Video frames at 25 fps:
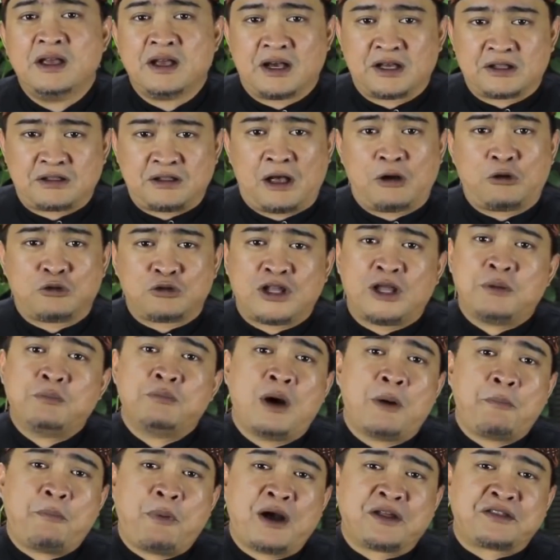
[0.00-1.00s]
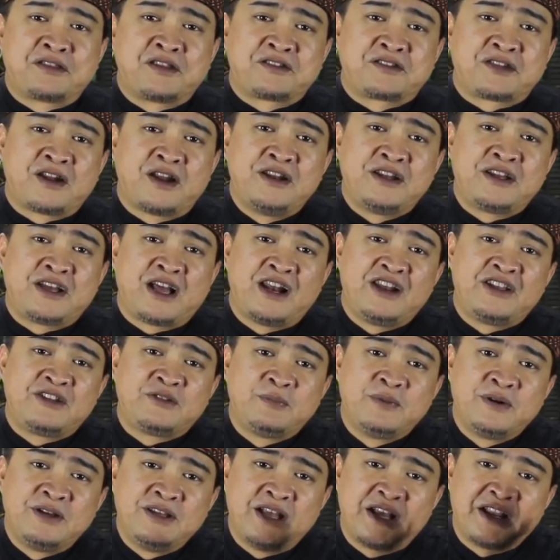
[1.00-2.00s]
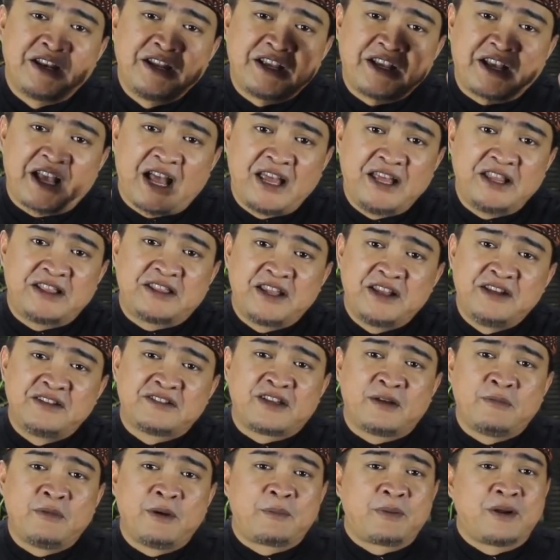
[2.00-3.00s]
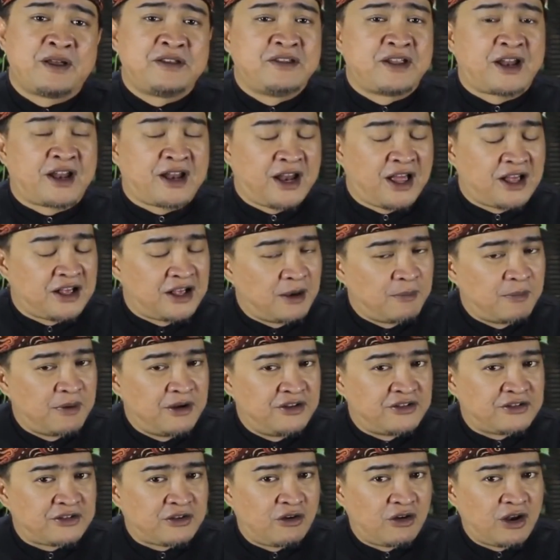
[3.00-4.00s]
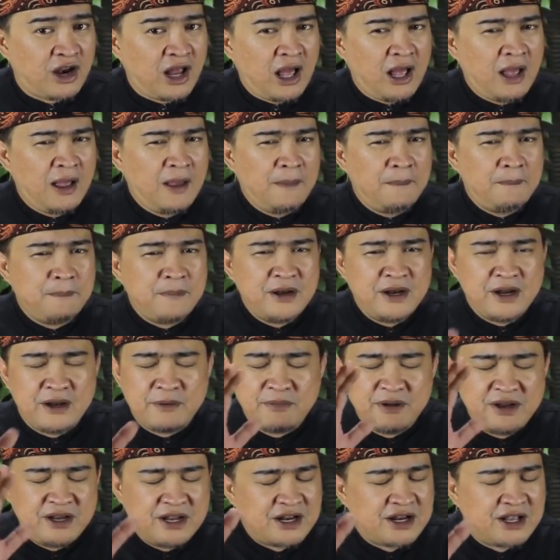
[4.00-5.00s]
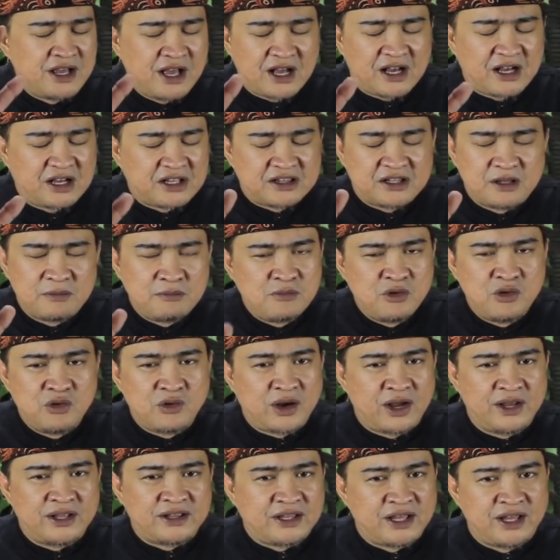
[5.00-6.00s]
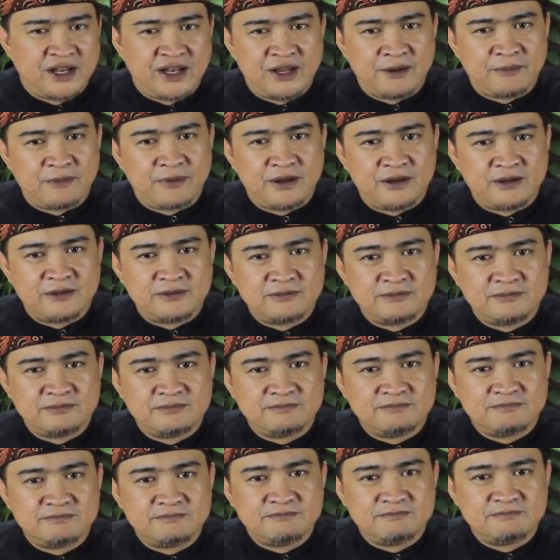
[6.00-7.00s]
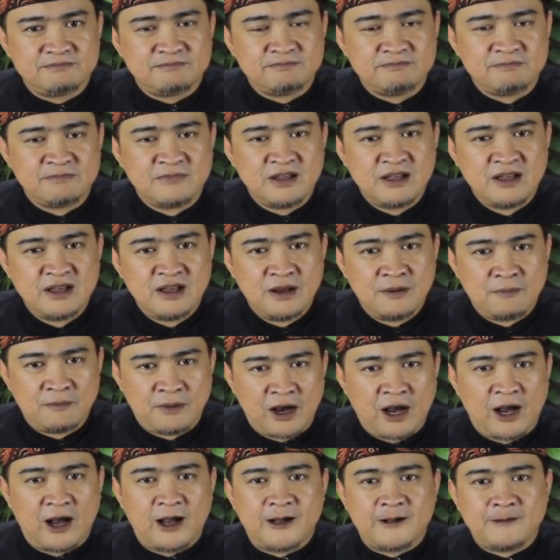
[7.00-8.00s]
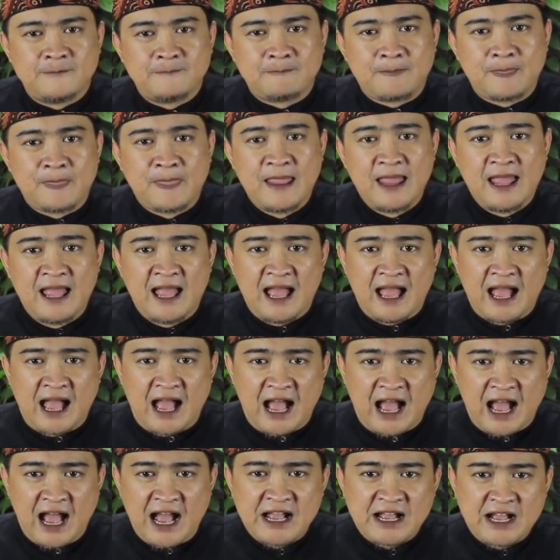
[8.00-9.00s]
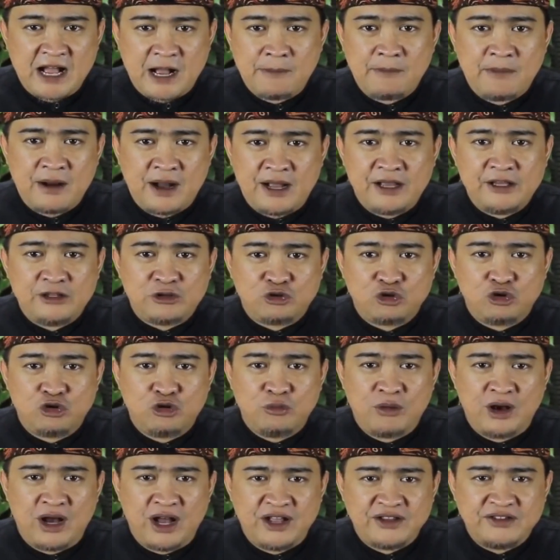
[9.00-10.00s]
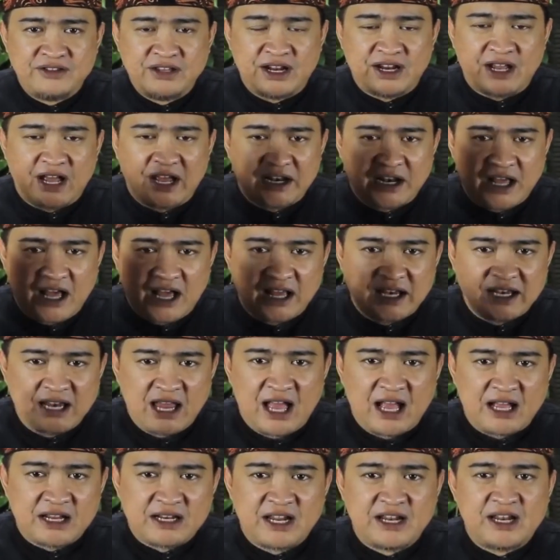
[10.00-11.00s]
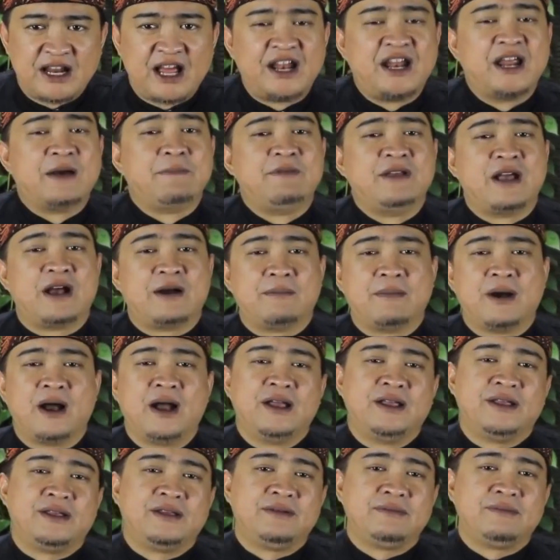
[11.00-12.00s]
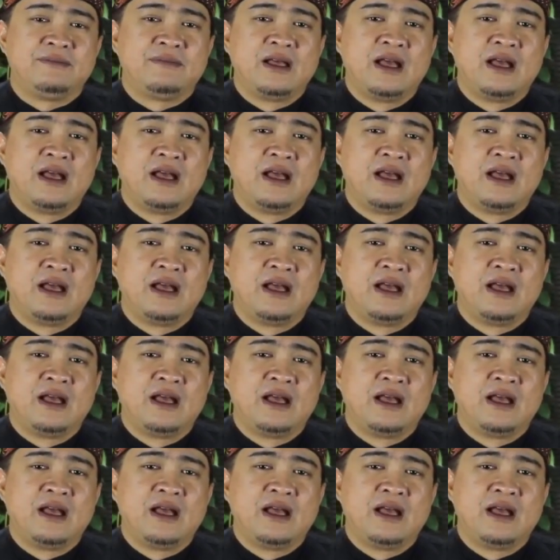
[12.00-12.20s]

Ketakutan Bapak atas radikalisme yang dikaitin sama pelajaran agama di sekolah benar-benar nggak ketemu kaitannya, Pak. Pak, agama itu mengajarkan akhlak dan adab yang baik.